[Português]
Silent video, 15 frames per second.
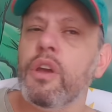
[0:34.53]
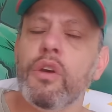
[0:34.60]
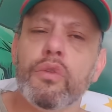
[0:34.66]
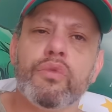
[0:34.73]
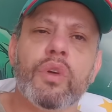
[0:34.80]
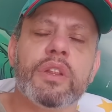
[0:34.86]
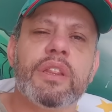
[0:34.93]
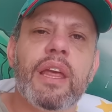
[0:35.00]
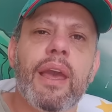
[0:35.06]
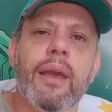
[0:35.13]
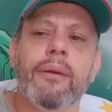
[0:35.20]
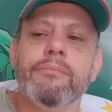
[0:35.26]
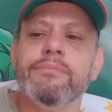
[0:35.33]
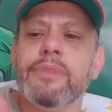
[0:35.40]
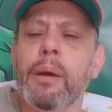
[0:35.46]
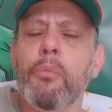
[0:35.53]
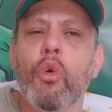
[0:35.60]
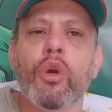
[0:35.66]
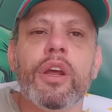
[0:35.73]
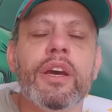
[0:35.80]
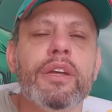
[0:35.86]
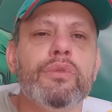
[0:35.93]
Eu tô até
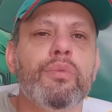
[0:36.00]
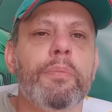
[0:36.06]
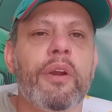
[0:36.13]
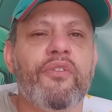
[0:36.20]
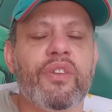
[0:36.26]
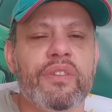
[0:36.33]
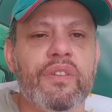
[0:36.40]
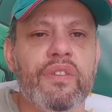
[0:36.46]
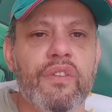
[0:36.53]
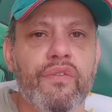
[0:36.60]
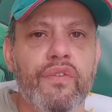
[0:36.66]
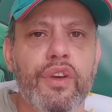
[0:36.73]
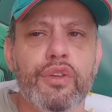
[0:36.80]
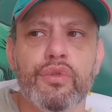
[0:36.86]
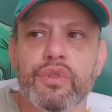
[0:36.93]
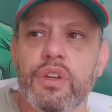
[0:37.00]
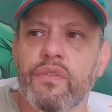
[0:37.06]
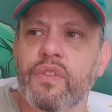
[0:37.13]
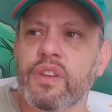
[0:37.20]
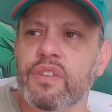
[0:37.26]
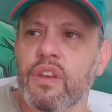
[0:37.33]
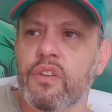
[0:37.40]
namorando para fazer esse vídeo, eu já
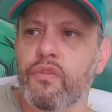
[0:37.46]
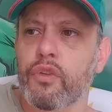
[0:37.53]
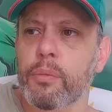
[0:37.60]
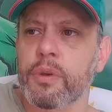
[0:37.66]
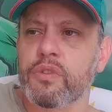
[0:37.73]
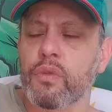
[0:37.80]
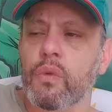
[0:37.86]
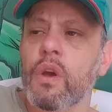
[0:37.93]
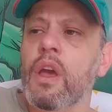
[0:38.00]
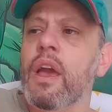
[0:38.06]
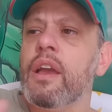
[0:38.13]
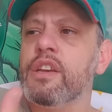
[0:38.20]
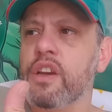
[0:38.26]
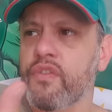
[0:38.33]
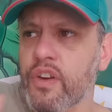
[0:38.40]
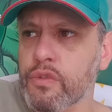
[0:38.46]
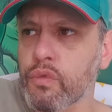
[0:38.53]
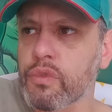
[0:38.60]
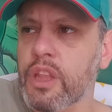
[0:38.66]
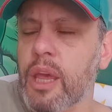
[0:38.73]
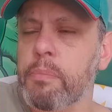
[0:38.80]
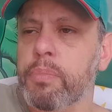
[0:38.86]
vi essa informação já faz
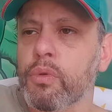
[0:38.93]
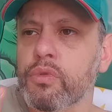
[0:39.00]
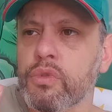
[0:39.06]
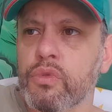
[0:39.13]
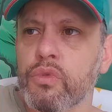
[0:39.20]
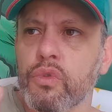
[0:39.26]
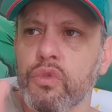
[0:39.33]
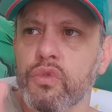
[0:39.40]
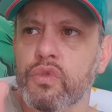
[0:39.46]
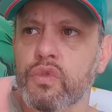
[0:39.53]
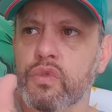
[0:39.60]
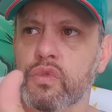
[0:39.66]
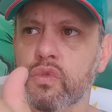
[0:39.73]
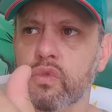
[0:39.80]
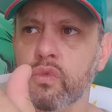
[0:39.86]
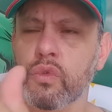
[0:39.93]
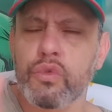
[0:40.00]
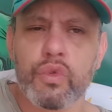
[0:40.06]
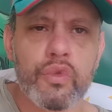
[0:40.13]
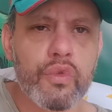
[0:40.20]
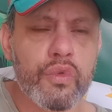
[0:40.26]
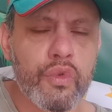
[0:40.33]
um tempo nos no
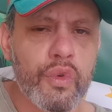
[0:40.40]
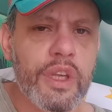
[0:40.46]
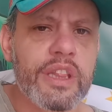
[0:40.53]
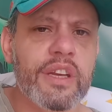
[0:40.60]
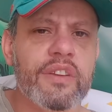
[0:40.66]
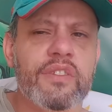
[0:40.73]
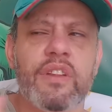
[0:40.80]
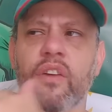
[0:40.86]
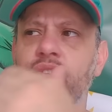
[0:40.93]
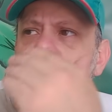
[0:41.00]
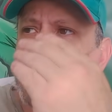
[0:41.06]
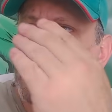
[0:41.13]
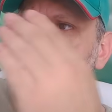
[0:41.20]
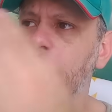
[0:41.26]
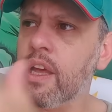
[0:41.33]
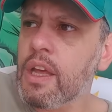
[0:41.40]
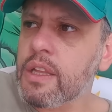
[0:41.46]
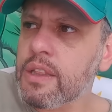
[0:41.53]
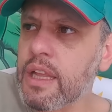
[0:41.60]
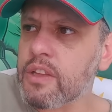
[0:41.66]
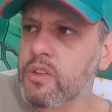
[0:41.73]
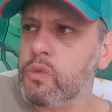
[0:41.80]
tu, Twitters da vida,
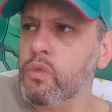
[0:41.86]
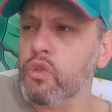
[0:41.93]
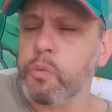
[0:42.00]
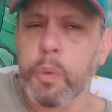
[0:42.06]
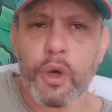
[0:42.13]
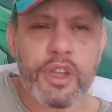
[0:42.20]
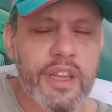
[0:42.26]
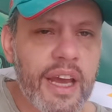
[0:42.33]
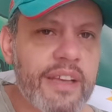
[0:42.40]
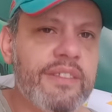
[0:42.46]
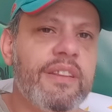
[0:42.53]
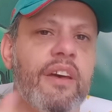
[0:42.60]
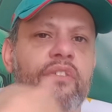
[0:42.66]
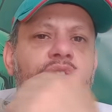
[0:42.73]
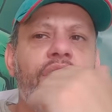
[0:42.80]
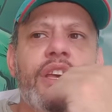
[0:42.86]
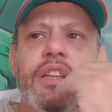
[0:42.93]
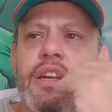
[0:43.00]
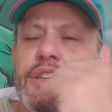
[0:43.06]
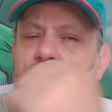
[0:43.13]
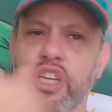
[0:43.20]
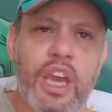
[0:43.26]
nas, nos portais da
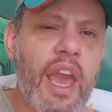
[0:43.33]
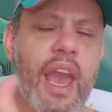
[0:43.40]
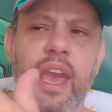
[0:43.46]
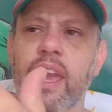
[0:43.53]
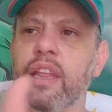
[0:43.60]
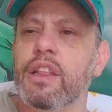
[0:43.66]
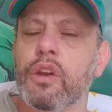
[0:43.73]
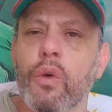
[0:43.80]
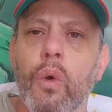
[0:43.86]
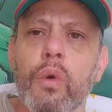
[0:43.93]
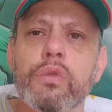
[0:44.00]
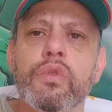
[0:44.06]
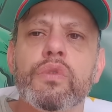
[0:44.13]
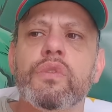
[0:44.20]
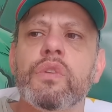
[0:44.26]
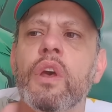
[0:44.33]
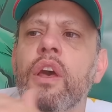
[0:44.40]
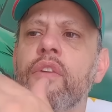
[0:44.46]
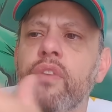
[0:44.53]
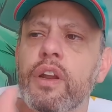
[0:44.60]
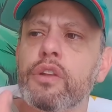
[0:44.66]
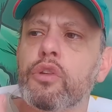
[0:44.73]
vida, GE, entre outros,
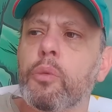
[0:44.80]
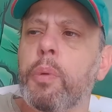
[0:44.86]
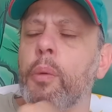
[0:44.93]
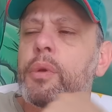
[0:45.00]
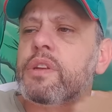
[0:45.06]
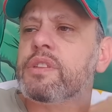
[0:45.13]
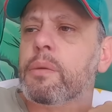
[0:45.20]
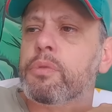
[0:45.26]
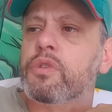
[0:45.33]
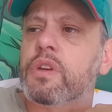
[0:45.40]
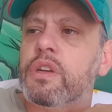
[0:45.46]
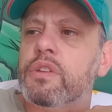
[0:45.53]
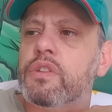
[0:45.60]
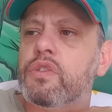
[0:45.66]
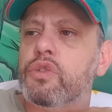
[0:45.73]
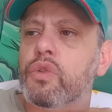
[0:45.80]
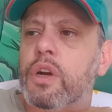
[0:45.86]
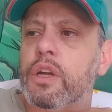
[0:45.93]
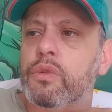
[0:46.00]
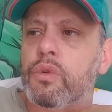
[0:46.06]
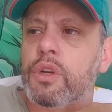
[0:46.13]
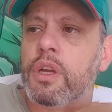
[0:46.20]
falando que o Palmeiras está buscando esse
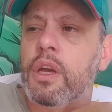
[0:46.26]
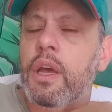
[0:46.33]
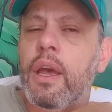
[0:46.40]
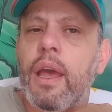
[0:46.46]
jogador.